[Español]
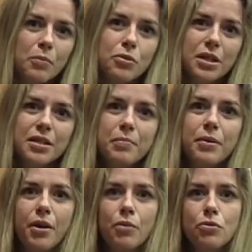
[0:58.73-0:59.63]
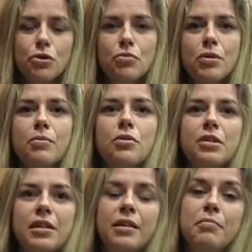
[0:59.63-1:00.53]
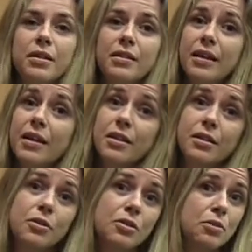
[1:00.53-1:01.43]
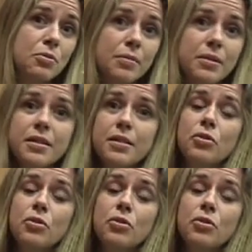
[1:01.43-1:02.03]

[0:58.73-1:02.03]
buscar siempre recursos nuevos, inventarse cosas nuevas